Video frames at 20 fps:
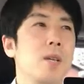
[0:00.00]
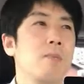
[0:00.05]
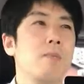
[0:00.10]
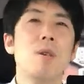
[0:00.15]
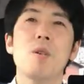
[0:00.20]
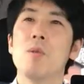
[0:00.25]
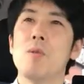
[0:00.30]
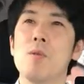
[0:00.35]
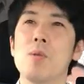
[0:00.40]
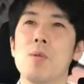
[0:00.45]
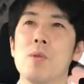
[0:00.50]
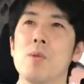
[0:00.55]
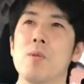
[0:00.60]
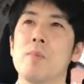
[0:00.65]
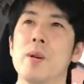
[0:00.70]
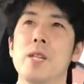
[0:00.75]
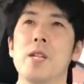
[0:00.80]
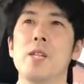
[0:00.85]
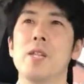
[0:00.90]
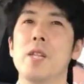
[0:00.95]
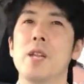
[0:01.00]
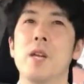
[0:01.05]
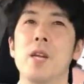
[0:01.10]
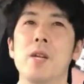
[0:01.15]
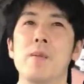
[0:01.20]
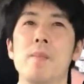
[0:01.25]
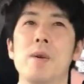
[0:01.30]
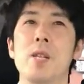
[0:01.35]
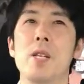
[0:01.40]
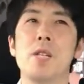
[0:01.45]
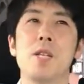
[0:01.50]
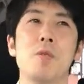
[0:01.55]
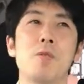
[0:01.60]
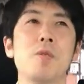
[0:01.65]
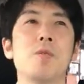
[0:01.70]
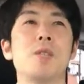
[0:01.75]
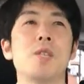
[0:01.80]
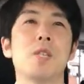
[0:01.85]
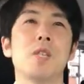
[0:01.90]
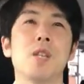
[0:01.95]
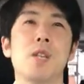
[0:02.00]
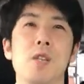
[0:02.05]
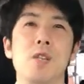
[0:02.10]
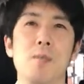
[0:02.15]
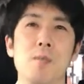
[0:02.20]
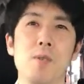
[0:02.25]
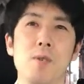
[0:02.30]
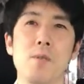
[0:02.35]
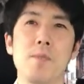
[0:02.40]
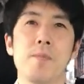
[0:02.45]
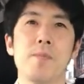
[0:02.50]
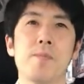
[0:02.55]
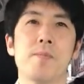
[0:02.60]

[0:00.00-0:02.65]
まあ、今度学んで学んでくるんですけれども、